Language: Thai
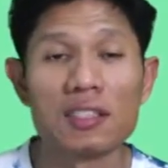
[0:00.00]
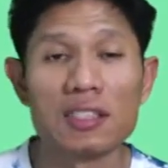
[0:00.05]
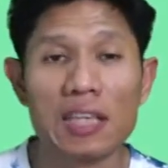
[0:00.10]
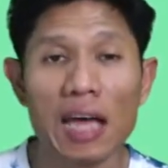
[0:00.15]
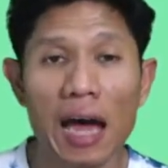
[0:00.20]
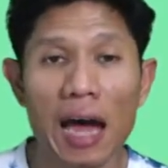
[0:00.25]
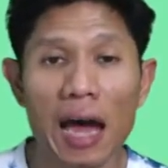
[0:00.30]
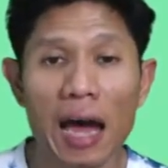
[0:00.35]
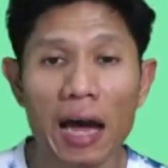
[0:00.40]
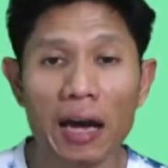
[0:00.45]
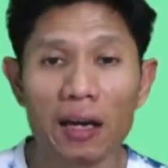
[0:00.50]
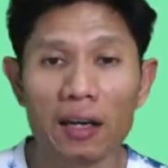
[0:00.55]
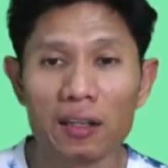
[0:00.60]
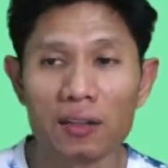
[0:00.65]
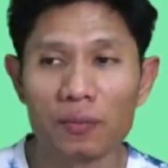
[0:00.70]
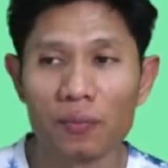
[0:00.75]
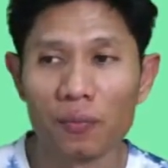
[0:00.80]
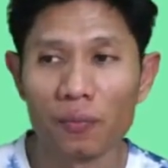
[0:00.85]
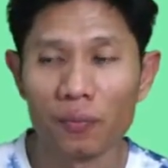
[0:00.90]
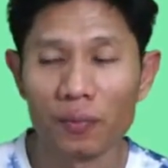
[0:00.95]
สาก
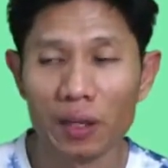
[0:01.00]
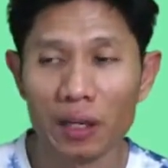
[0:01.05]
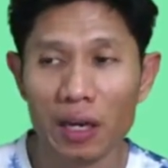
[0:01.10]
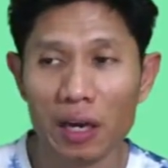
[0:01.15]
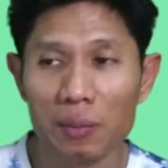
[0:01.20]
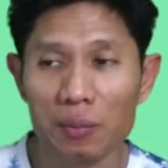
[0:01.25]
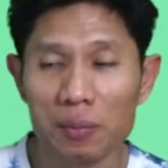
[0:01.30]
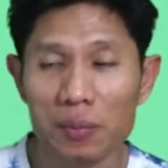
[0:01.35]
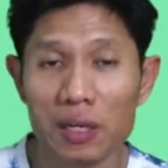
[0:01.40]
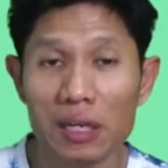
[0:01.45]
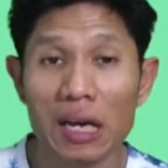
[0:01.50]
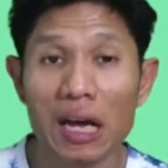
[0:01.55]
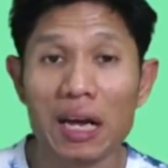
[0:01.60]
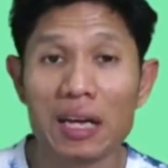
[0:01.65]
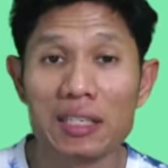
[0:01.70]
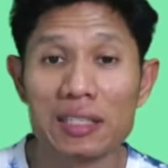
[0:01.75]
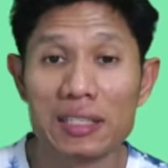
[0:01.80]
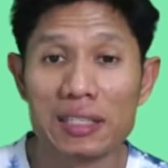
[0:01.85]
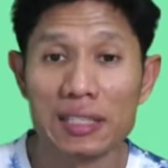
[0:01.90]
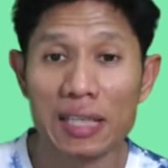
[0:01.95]
นะครับ
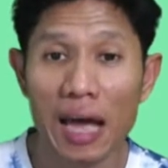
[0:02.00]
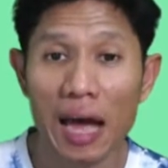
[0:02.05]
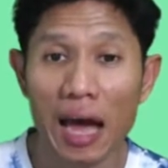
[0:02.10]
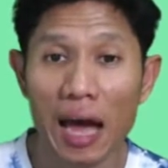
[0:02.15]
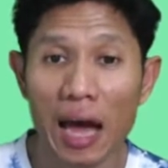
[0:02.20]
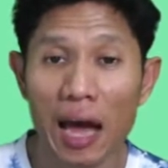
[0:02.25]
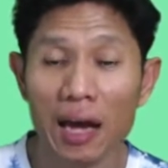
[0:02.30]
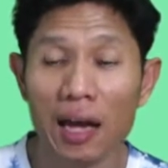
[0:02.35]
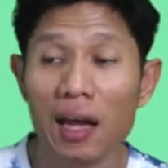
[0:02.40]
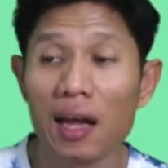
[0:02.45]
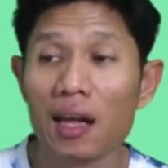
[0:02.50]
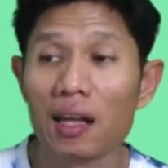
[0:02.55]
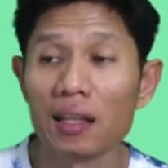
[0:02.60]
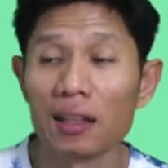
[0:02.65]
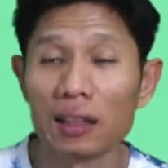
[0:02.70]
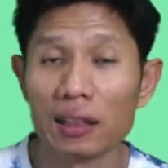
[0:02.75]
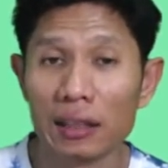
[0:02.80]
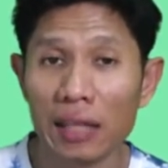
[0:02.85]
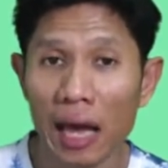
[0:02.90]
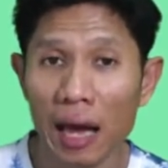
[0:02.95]
สาก
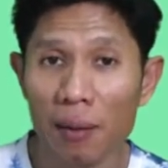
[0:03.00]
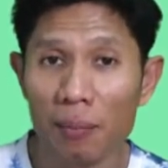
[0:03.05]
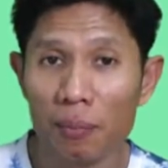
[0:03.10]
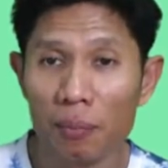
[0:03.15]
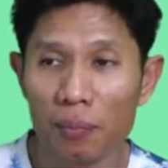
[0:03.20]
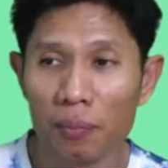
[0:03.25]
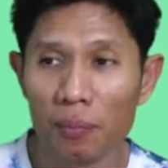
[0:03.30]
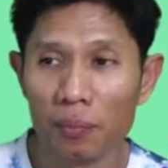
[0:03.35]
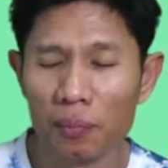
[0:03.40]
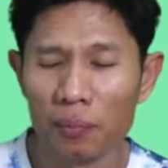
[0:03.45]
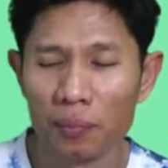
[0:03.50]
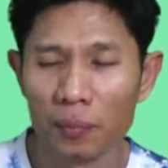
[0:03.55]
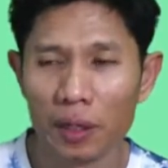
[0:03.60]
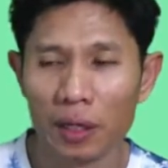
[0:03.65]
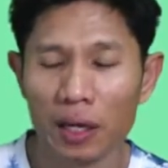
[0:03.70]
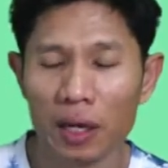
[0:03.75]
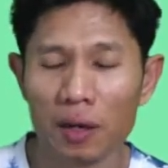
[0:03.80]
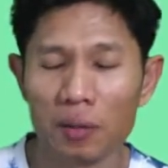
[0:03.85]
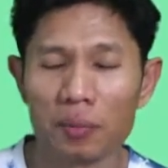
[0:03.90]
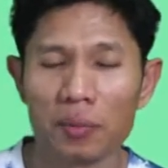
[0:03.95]
ตำ
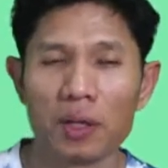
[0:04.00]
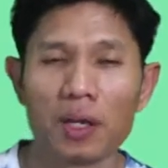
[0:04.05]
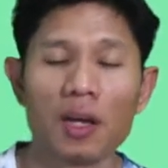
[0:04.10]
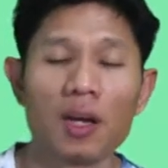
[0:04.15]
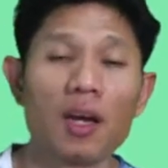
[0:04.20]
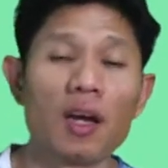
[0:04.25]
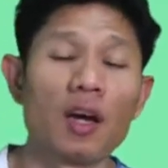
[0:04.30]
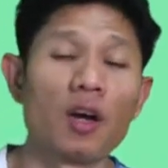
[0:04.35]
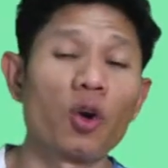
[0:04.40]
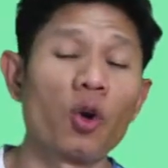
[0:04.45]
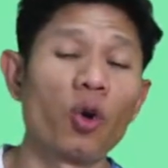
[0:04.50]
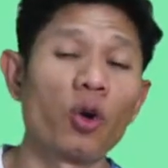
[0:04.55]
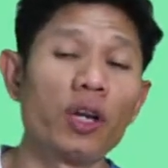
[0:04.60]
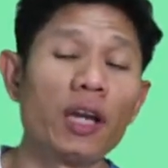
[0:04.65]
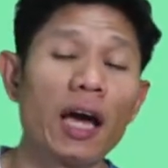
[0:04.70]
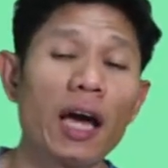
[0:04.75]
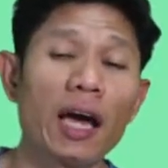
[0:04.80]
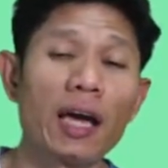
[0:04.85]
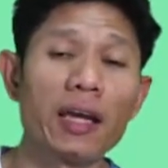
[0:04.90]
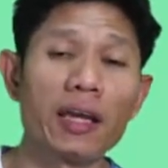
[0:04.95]
นะครับ คน
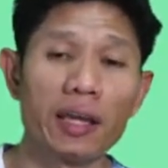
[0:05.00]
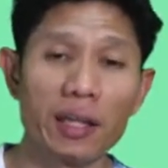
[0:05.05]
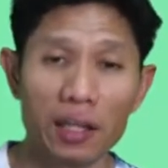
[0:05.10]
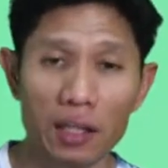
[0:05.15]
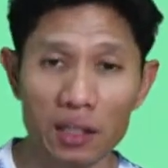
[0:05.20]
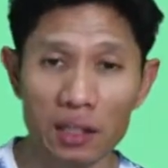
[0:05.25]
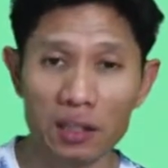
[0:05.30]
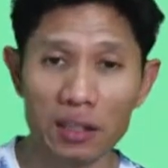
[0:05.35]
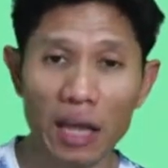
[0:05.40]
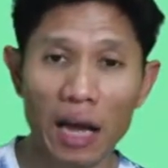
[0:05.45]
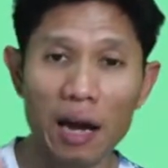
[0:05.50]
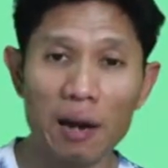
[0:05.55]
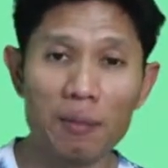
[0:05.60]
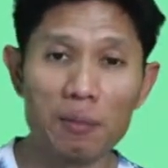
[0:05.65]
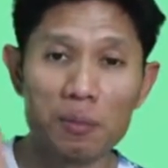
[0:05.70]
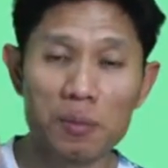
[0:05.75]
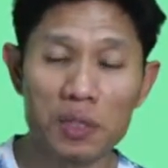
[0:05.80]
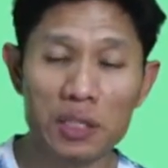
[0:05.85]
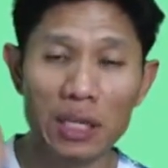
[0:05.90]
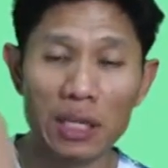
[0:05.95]
ไทย
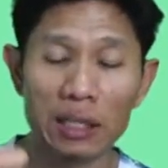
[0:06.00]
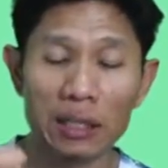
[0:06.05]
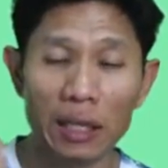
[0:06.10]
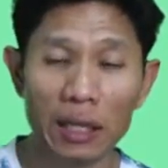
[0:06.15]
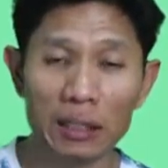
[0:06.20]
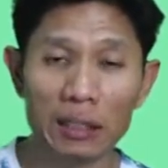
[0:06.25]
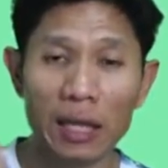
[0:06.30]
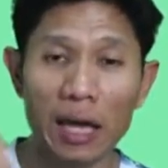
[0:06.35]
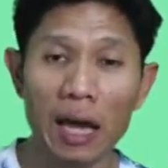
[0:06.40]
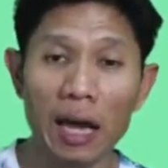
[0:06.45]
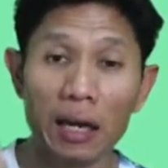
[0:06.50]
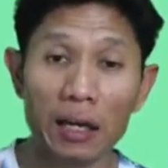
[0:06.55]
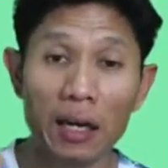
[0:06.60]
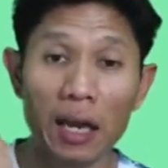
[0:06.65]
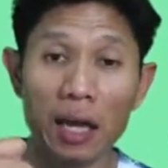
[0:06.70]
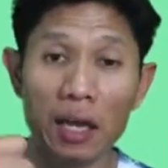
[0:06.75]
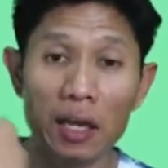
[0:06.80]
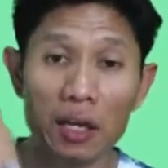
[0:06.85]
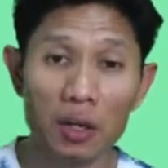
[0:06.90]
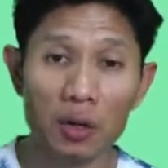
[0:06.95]
ตำสิ่งต่างๆ
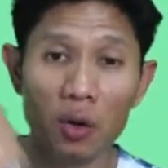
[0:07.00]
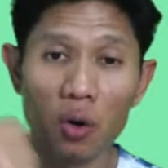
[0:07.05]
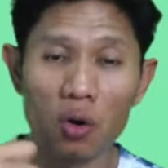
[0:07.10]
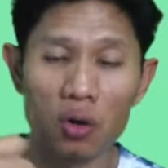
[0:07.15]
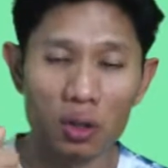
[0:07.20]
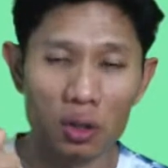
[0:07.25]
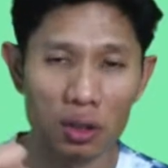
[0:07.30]
ในครก